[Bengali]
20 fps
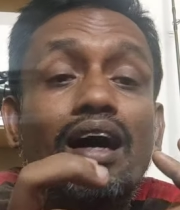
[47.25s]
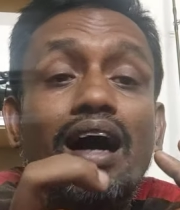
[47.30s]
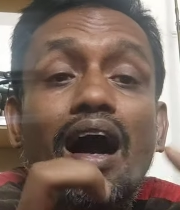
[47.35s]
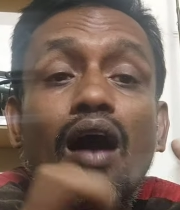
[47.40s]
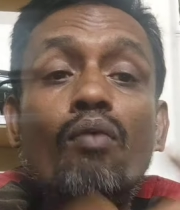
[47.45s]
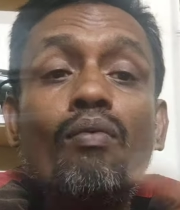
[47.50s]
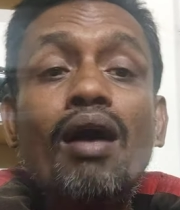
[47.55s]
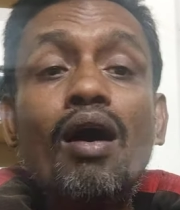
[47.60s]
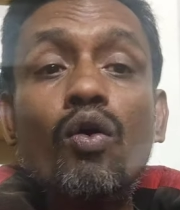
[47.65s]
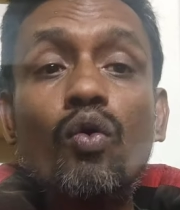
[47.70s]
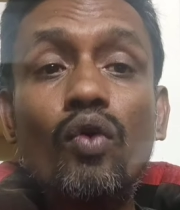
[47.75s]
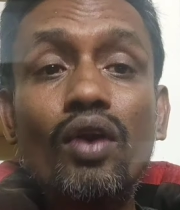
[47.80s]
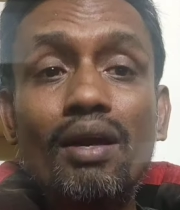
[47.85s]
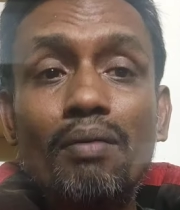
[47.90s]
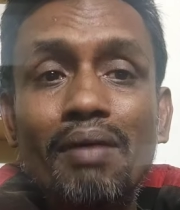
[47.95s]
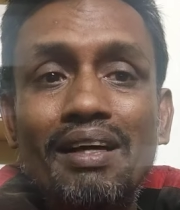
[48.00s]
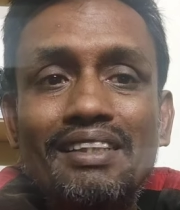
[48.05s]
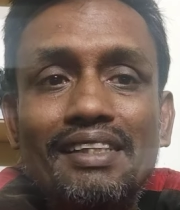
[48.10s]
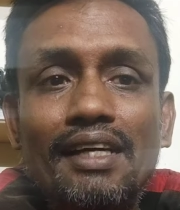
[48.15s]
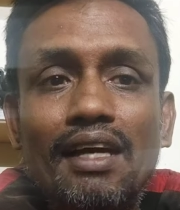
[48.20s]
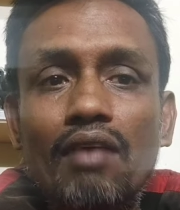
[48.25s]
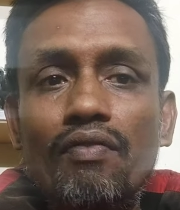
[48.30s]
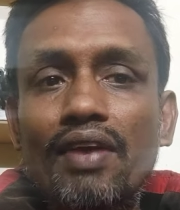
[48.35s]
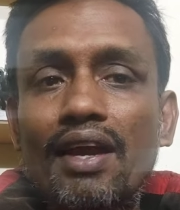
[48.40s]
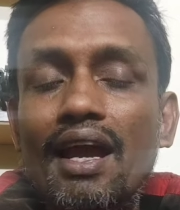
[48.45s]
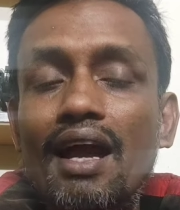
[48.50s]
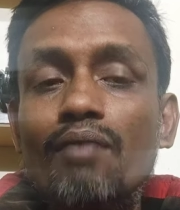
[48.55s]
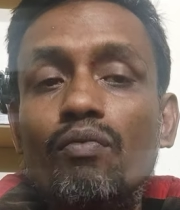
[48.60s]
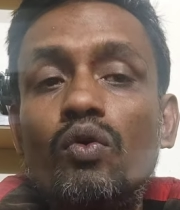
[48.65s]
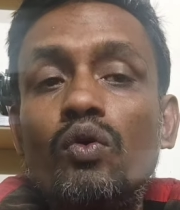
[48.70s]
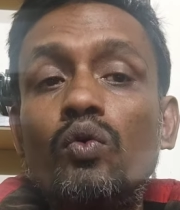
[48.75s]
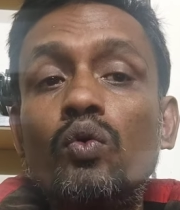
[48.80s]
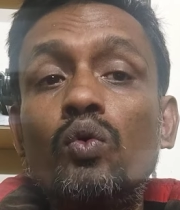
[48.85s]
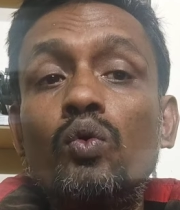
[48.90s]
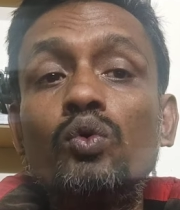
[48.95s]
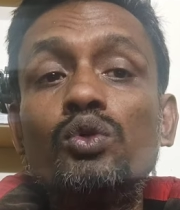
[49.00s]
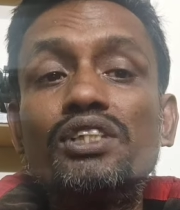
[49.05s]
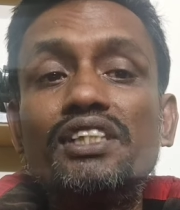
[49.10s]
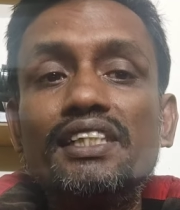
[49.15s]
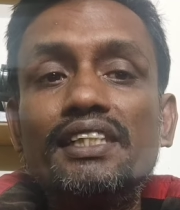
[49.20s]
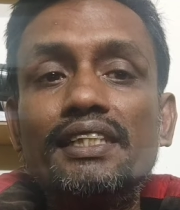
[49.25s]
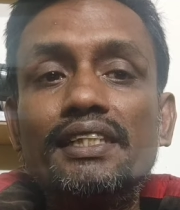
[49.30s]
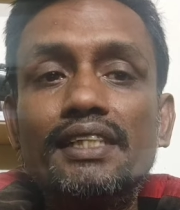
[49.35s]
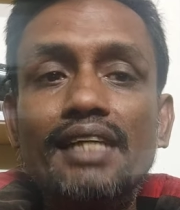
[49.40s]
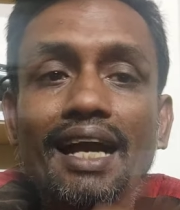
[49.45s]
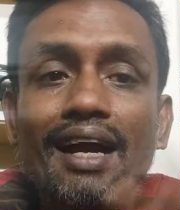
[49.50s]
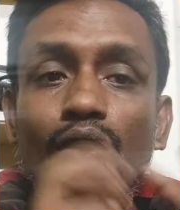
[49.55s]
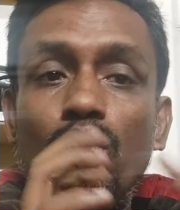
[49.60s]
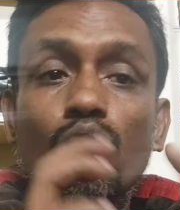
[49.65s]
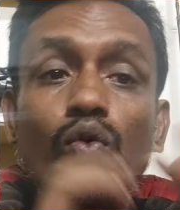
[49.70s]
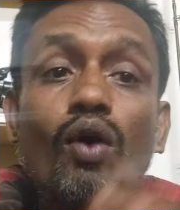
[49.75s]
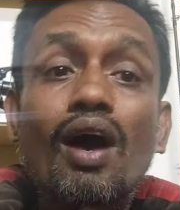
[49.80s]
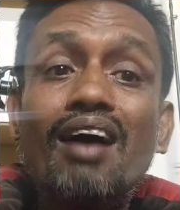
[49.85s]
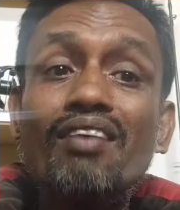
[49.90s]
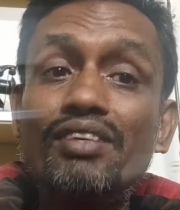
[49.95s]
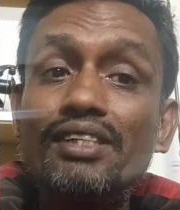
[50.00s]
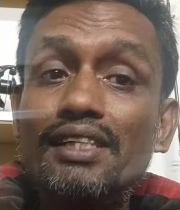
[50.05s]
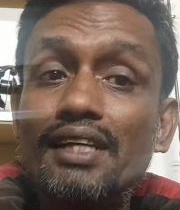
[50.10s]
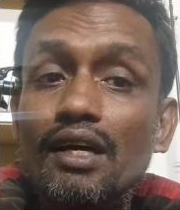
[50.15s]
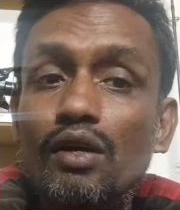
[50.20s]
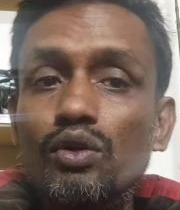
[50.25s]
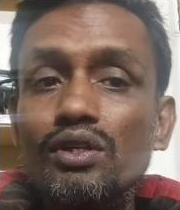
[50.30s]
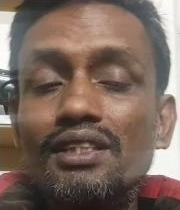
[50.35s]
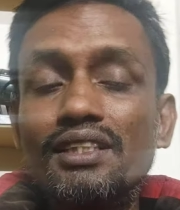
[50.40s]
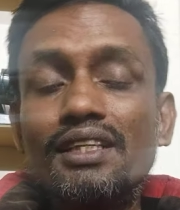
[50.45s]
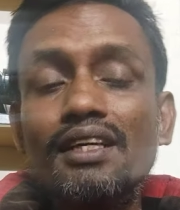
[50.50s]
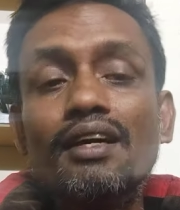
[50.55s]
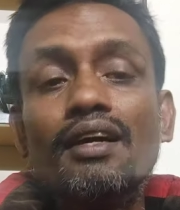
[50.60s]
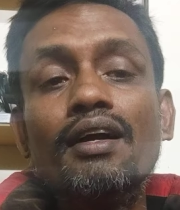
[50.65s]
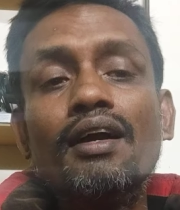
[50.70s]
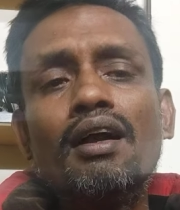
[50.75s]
হামাও করে মাছে খাবে এমন কোনো জিনিস এখনও আবিষ্কার হয়েছে